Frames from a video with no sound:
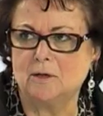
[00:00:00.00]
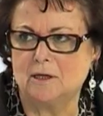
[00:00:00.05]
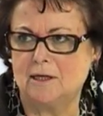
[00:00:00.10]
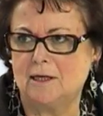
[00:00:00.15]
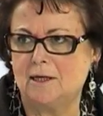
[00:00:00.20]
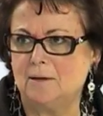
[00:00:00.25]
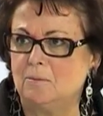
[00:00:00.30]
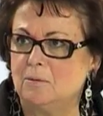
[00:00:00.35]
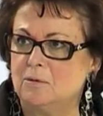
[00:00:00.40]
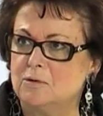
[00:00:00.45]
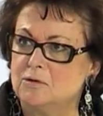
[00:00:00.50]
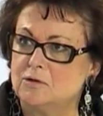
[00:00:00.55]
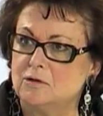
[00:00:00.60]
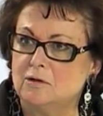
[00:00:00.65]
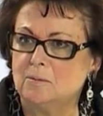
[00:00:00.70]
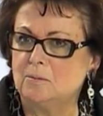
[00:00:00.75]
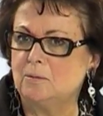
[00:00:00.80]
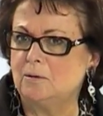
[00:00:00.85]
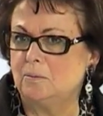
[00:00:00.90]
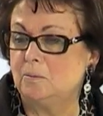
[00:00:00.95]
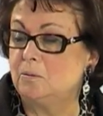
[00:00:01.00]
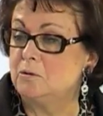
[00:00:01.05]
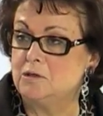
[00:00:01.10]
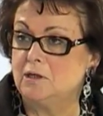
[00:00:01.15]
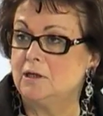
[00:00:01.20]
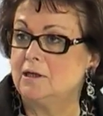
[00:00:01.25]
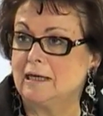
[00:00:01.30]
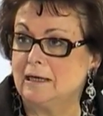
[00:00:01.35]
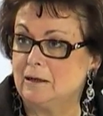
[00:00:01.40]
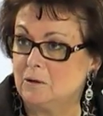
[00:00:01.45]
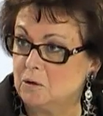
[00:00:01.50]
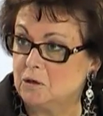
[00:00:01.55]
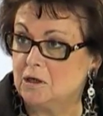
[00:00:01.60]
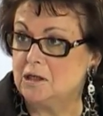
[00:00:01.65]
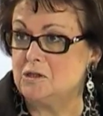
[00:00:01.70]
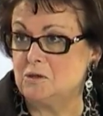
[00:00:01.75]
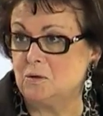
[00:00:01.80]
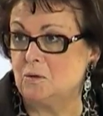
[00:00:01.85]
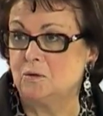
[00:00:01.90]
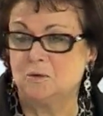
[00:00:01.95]
qui me semble poser quelques
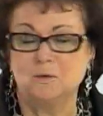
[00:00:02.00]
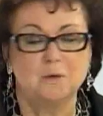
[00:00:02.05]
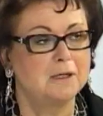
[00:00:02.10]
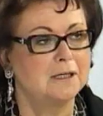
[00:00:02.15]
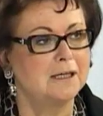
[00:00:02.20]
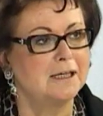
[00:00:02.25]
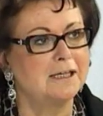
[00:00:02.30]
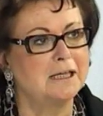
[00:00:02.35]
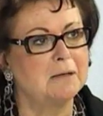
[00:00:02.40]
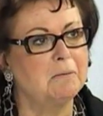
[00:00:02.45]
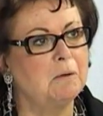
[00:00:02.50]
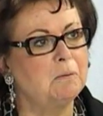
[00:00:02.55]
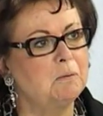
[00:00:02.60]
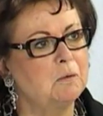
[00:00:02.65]
questions, en tous les cas. Il y